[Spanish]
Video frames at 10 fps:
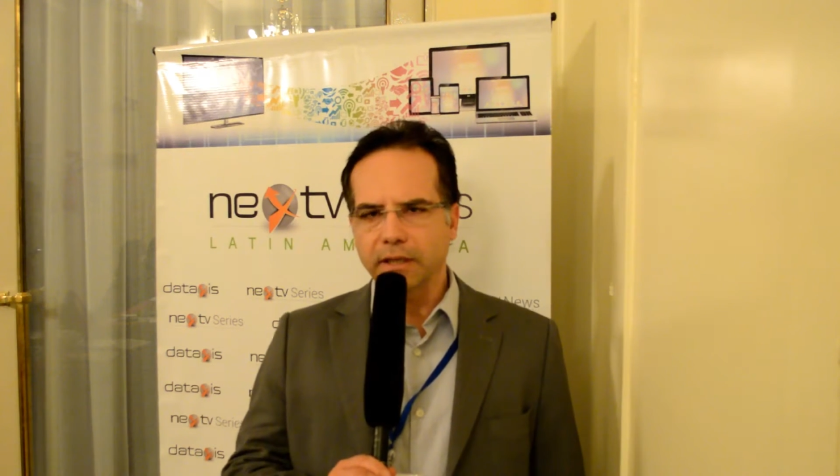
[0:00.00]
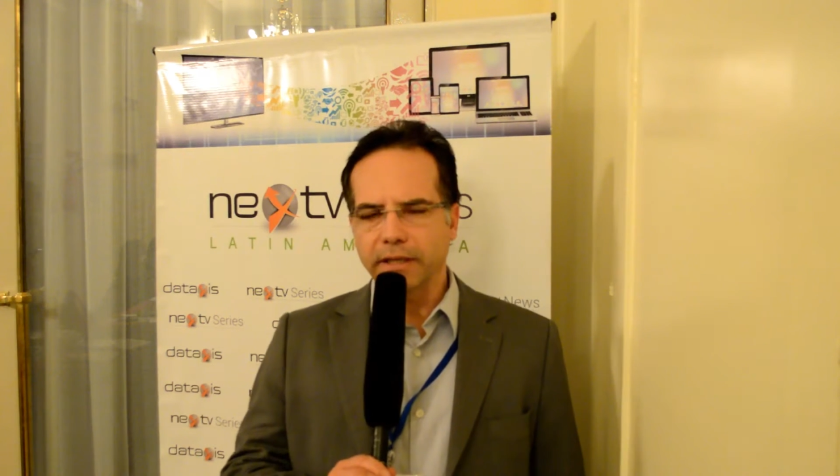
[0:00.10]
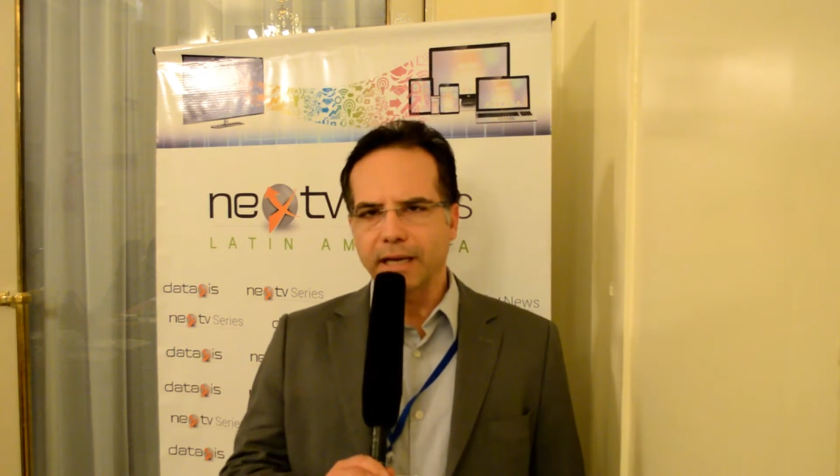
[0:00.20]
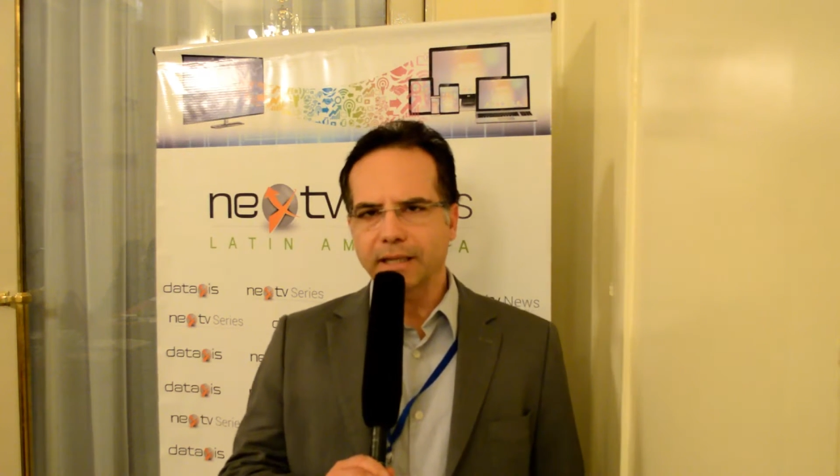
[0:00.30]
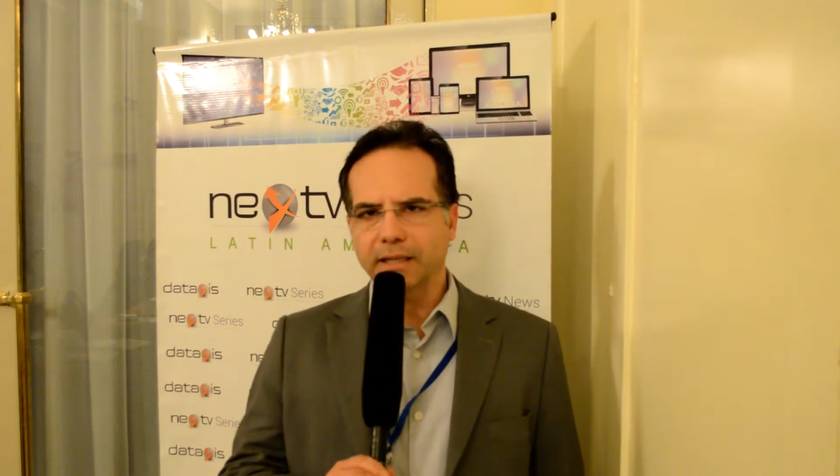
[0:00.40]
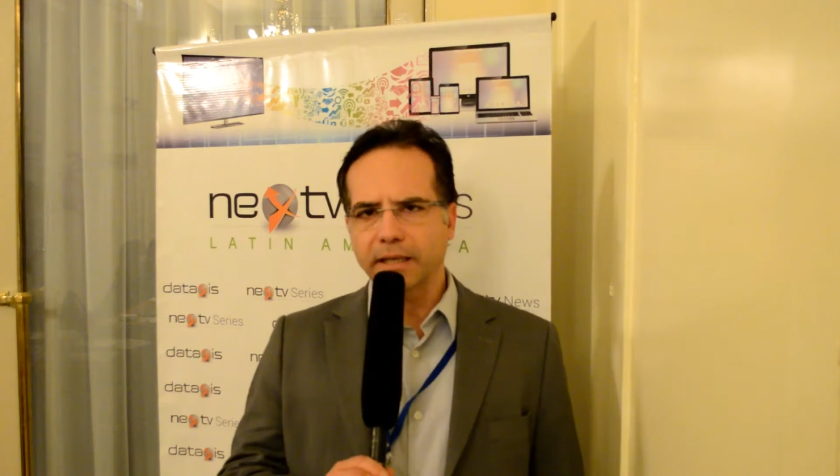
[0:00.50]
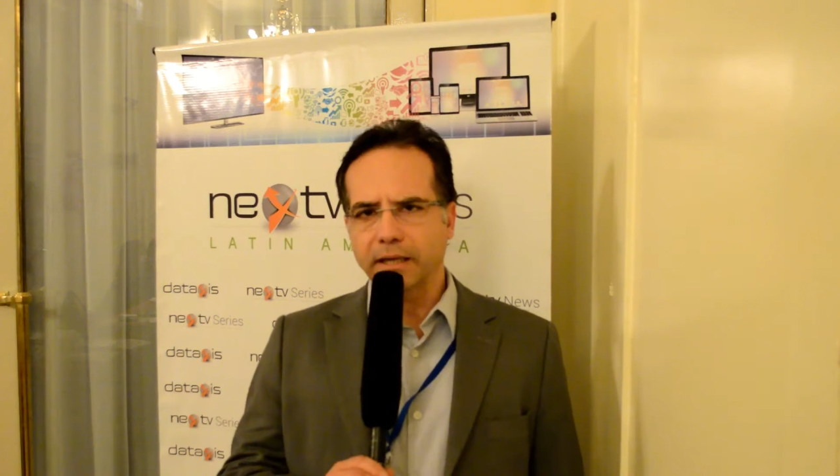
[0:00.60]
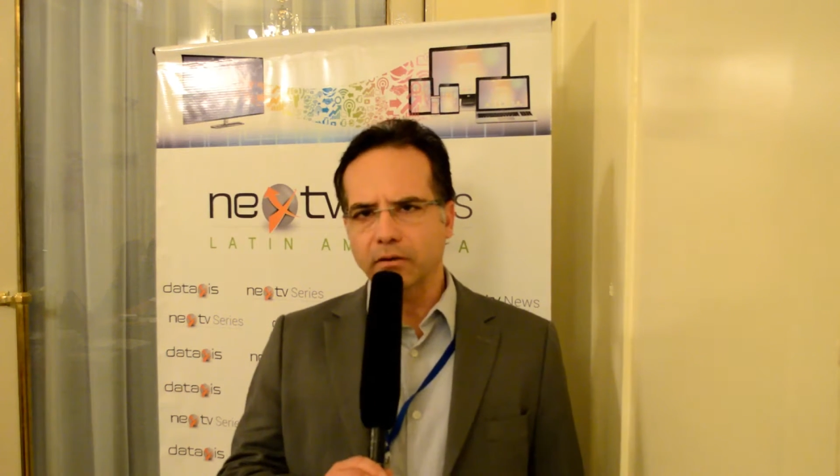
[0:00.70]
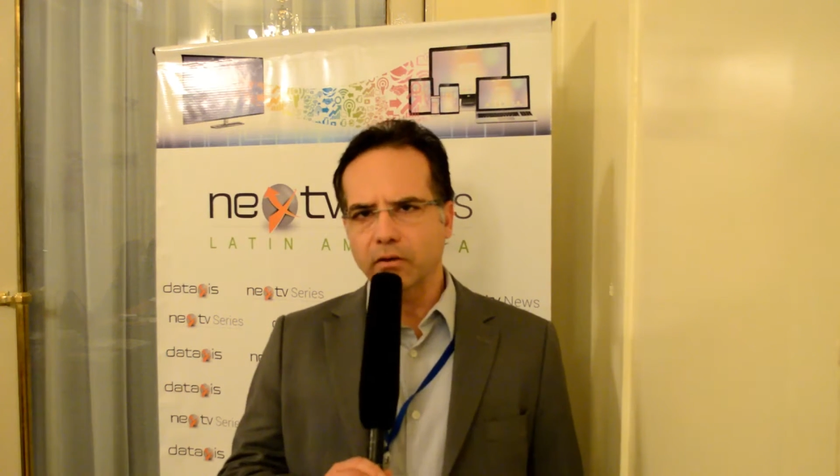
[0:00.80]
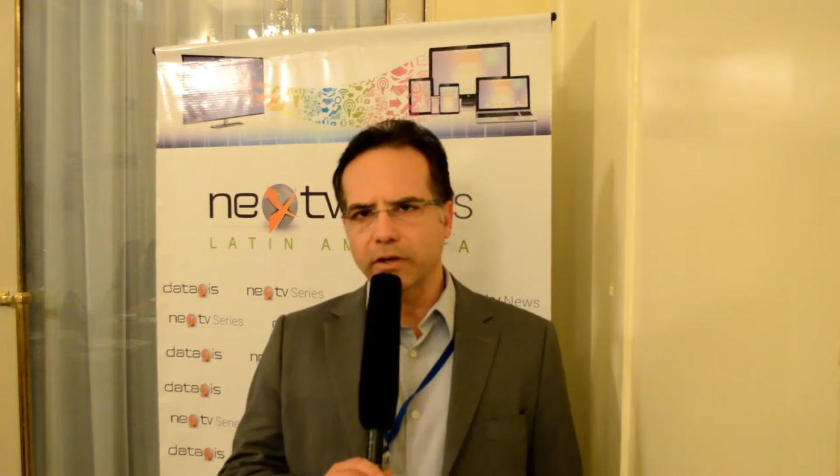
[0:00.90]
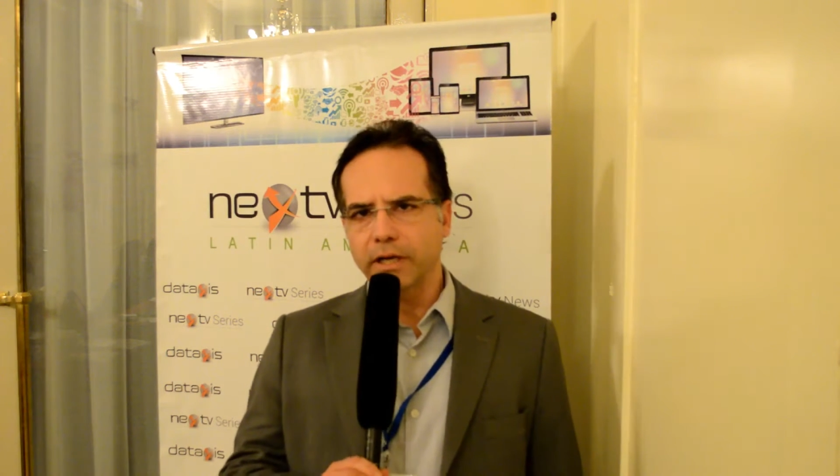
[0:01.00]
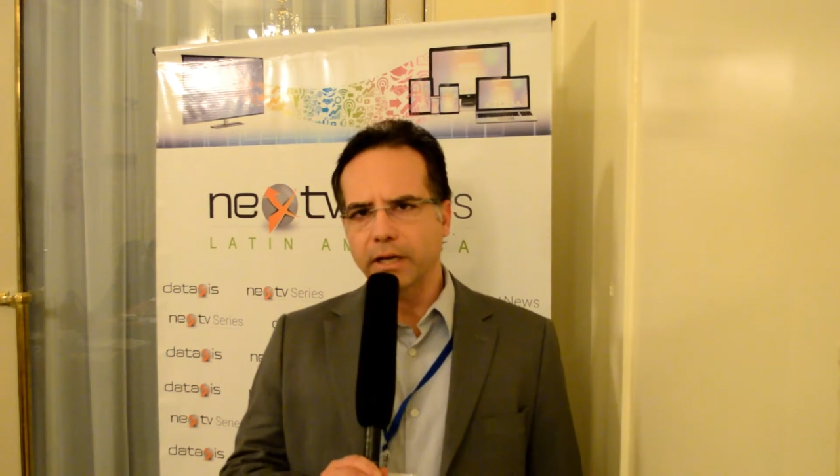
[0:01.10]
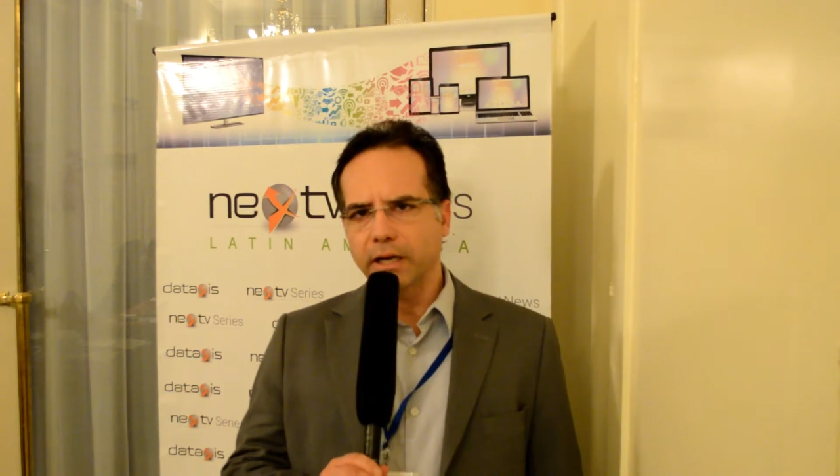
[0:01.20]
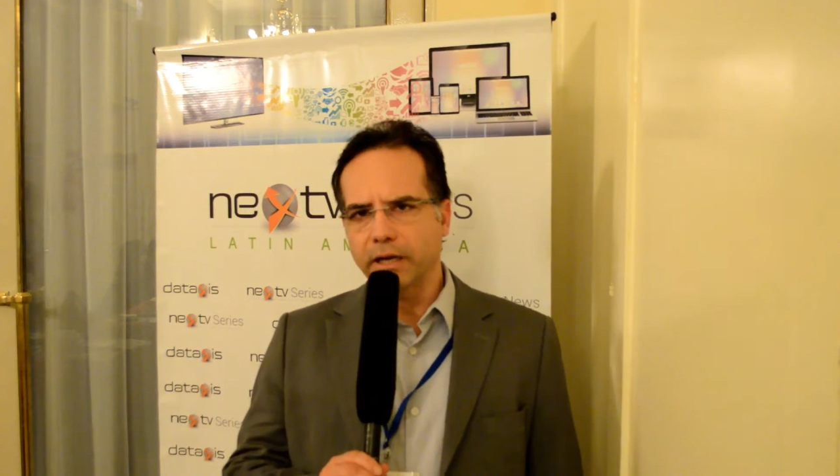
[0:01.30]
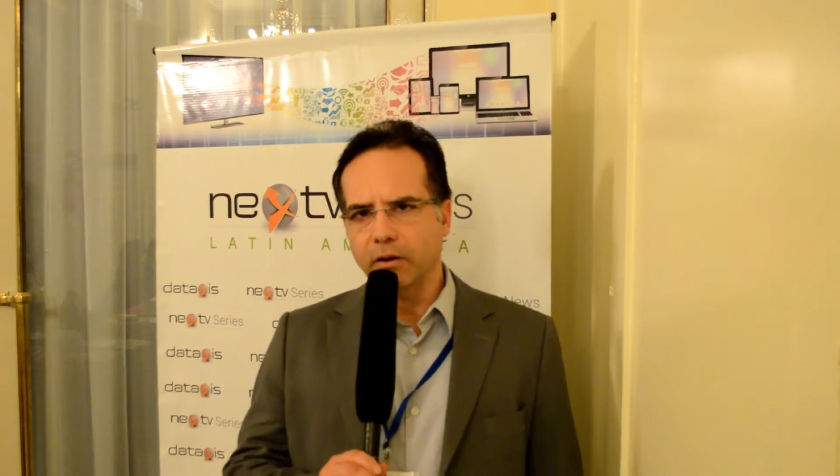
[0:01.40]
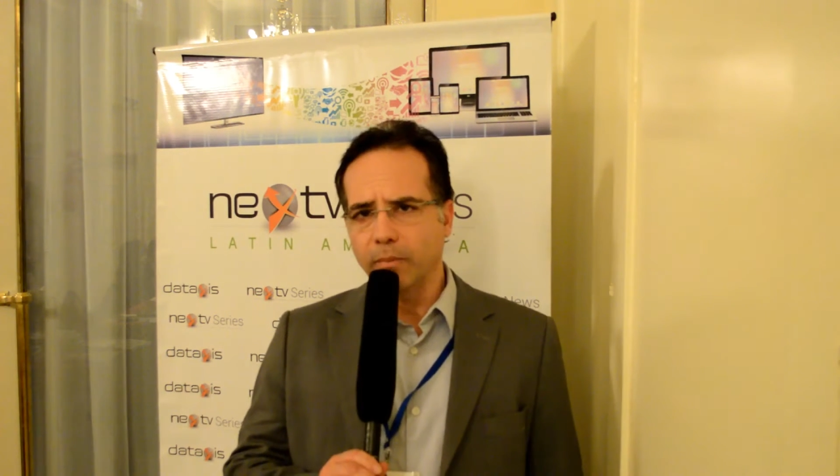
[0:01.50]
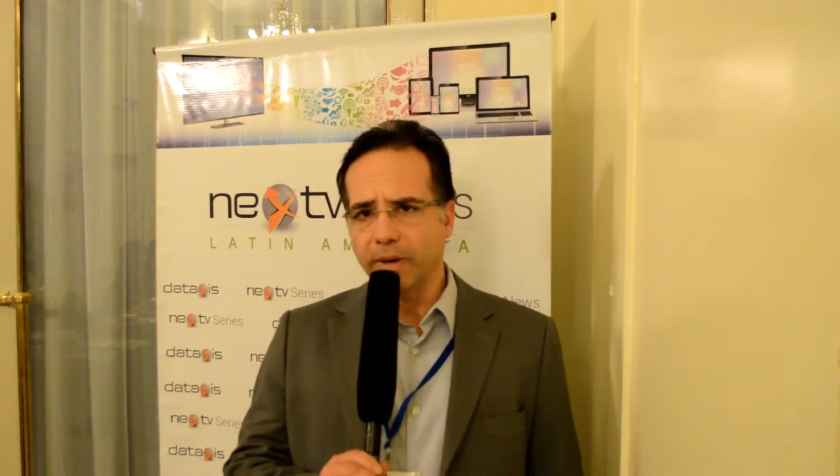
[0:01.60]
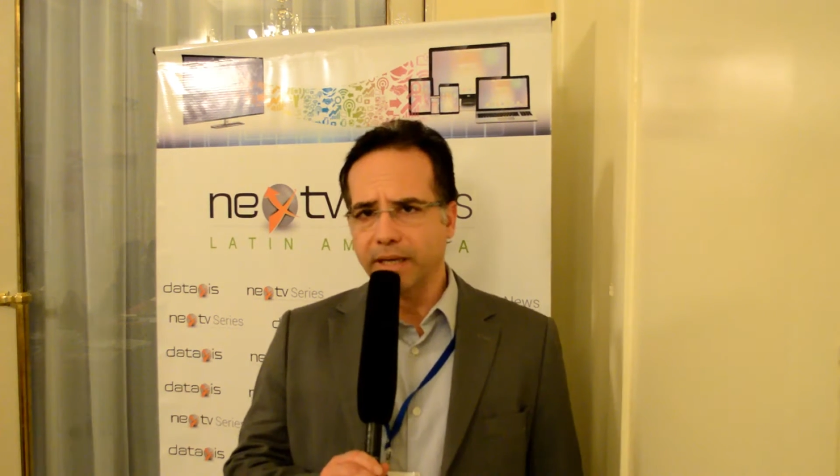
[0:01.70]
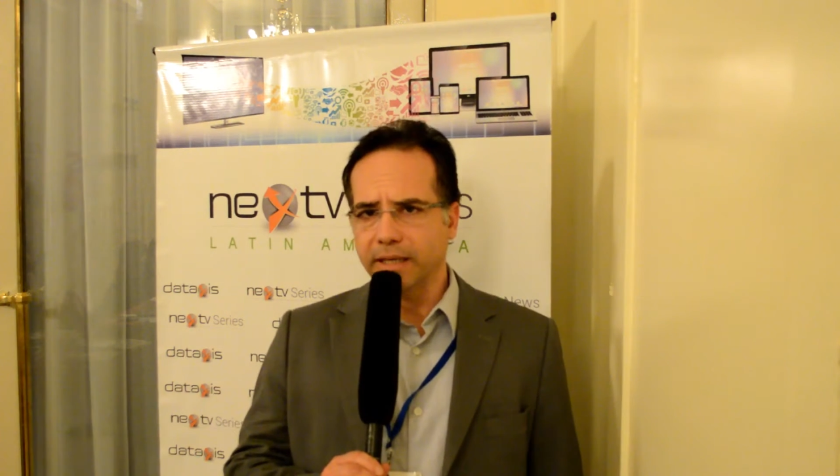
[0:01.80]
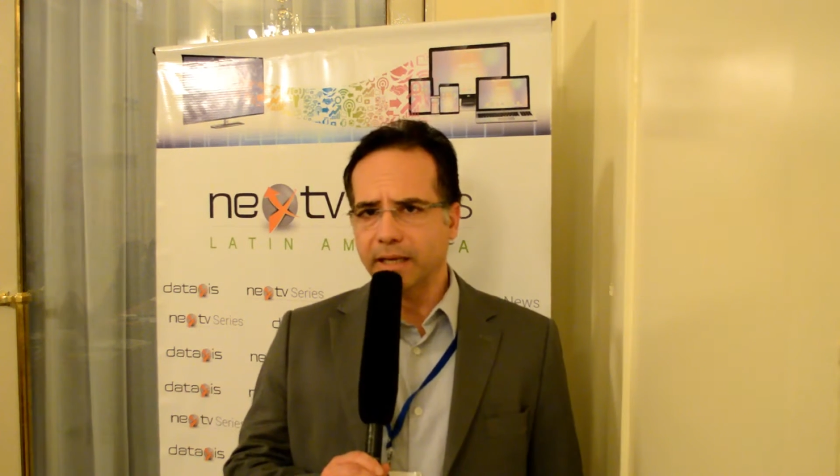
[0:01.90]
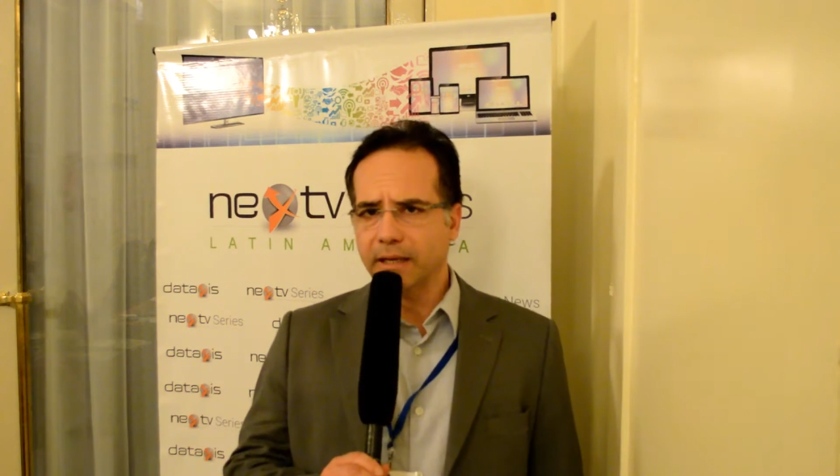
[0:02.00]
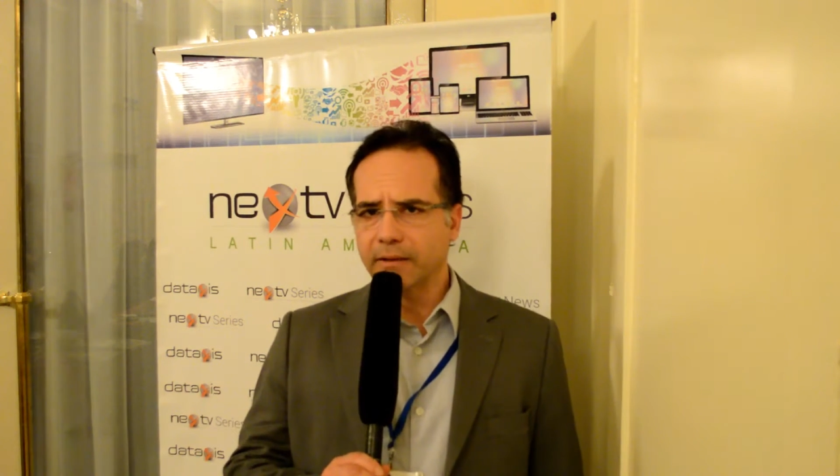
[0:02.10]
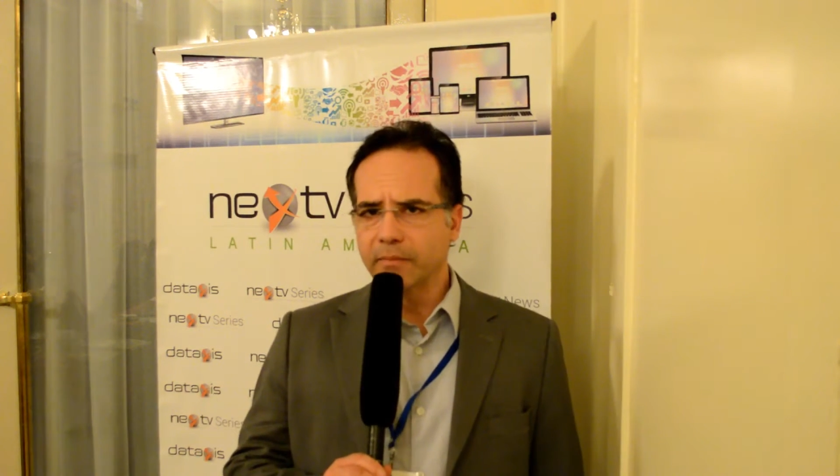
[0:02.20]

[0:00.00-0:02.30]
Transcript: de alta tecnología y complejidad